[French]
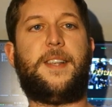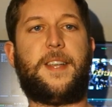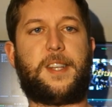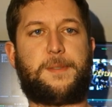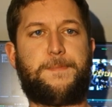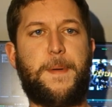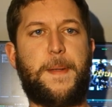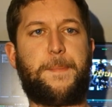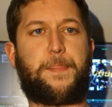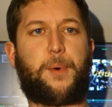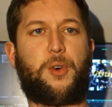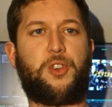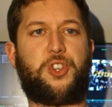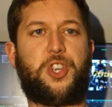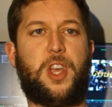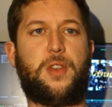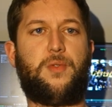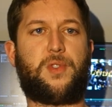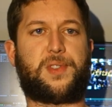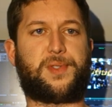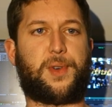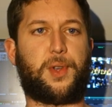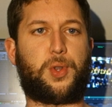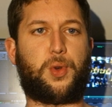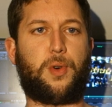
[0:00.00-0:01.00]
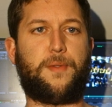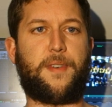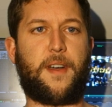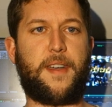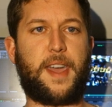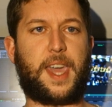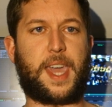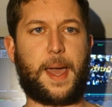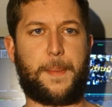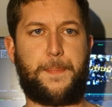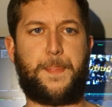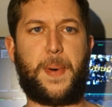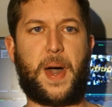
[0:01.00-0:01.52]
La semaine prochaine, on se retrouve
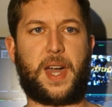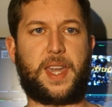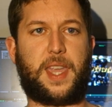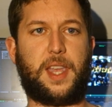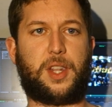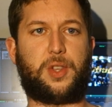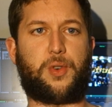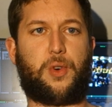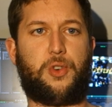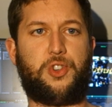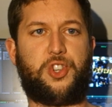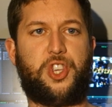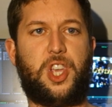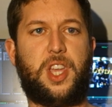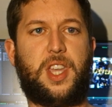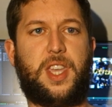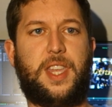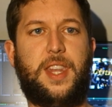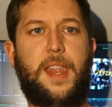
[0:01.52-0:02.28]
avec un parc étranger